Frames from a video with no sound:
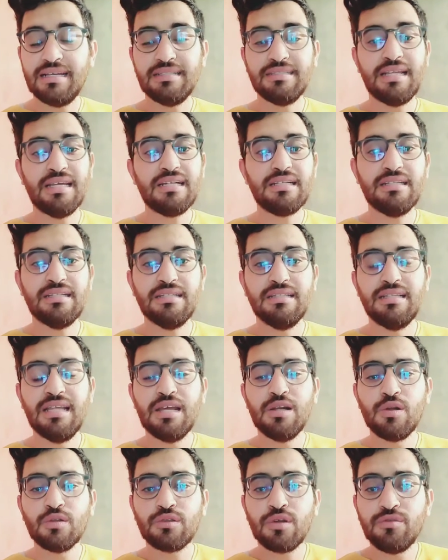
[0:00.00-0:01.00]
دير
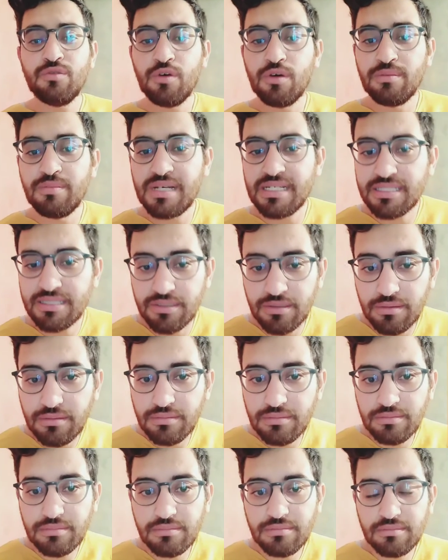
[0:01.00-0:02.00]
دير لوطو فورماسيون
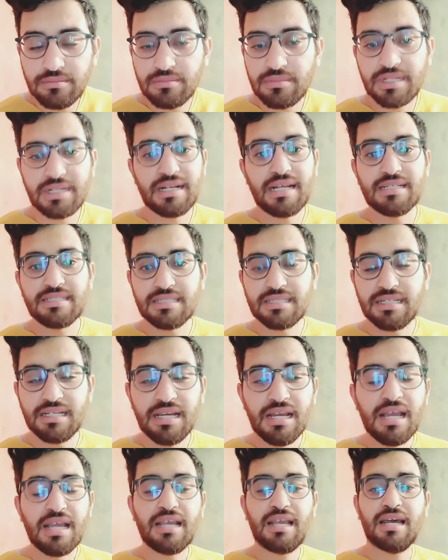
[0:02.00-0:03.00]
راسي
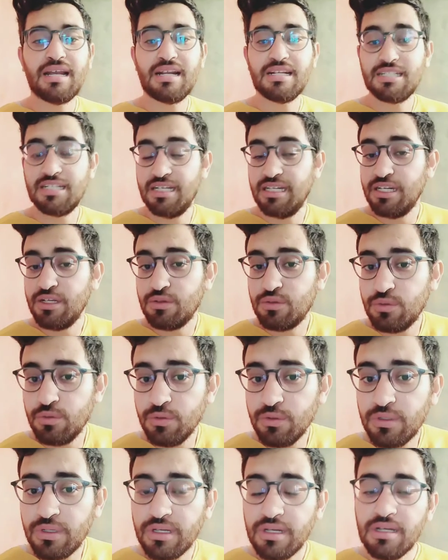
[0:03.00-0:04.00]
كنراجع لي
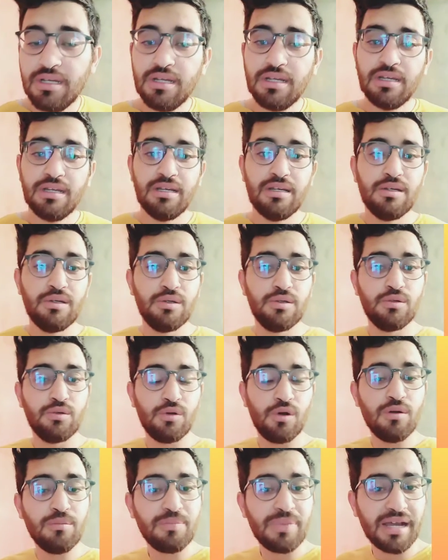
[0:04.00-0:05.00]
كور
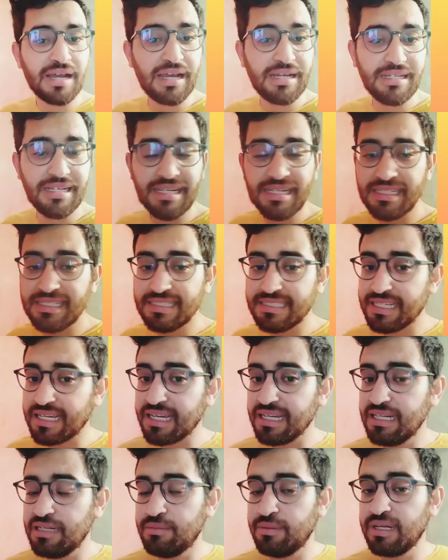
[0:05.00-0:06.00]
اون باراليل كنت
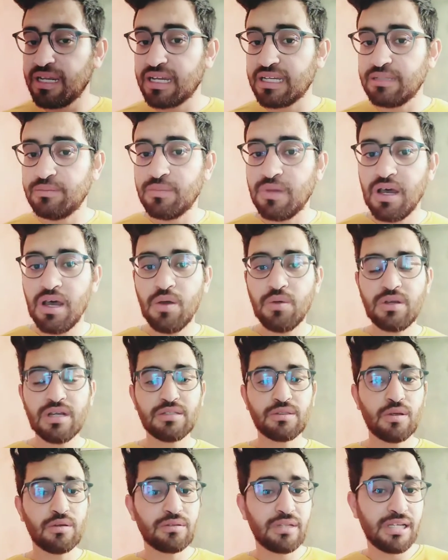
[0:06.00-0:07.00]
تنقلب على خدمه
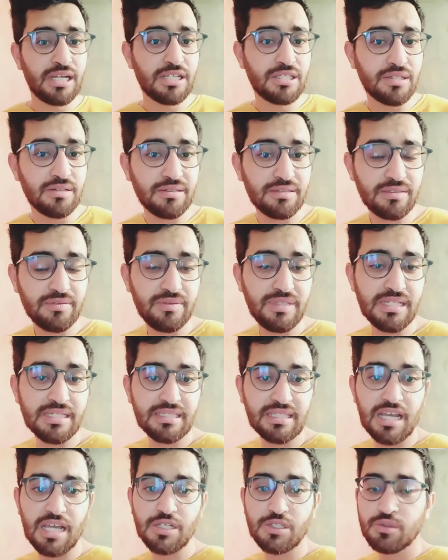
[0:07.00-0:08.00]
وكنعطي لا شونس دي
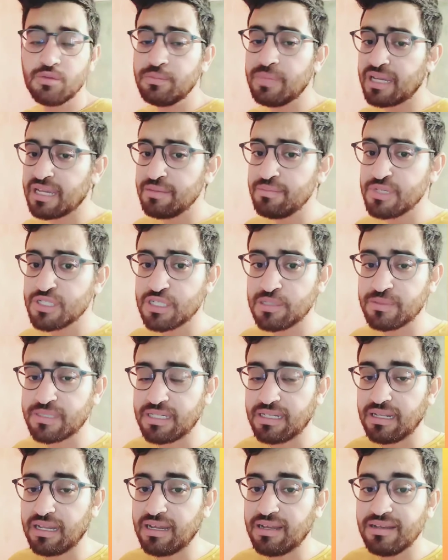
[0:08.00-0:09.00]
ستاج وباقي ما
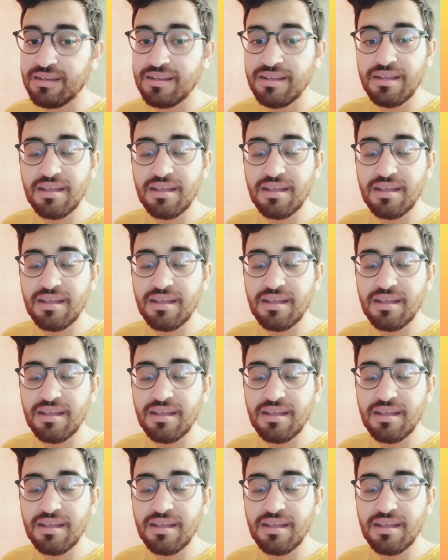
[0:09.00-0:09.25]
جابش الله